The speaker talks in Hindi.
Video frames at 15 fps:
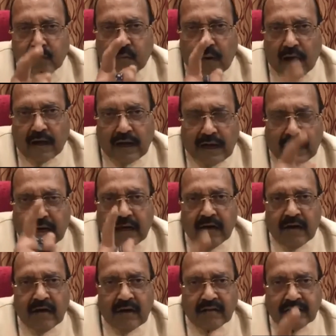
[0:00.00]
तुम्हारे
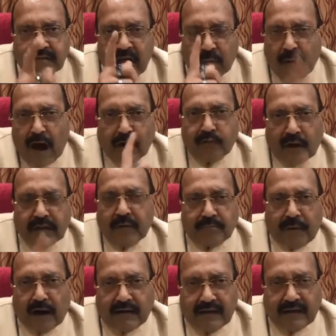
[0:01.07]
नमाजवादी
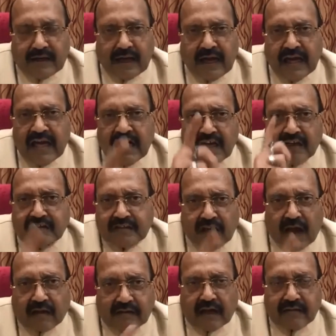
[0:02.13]
पार्टी के इस
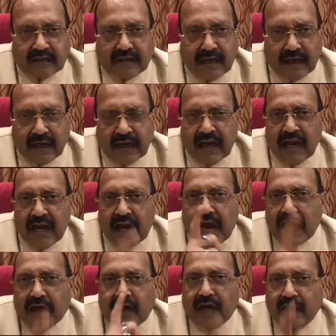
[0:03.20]
राक्षस के
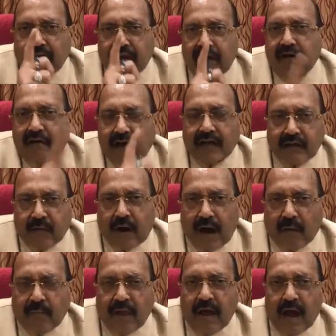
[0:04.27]
एक एक ईट का
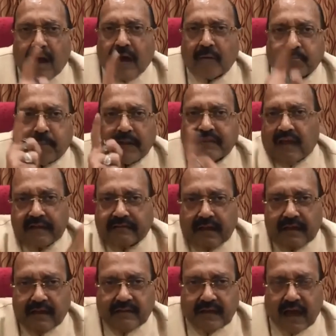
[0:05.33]
जवाब अगर पत्थर
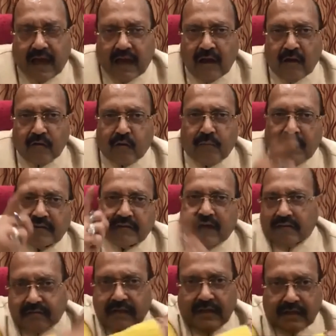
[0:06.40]
से नहीं दिया तो मैं
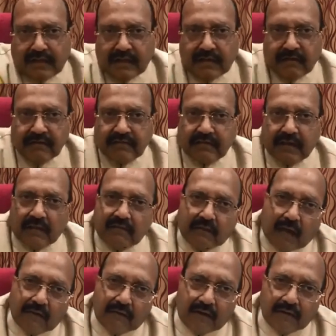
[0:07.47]
क्षत्रिय की
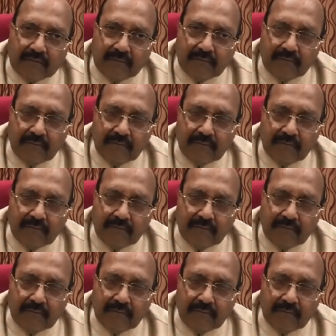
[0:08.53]
संतान नहीं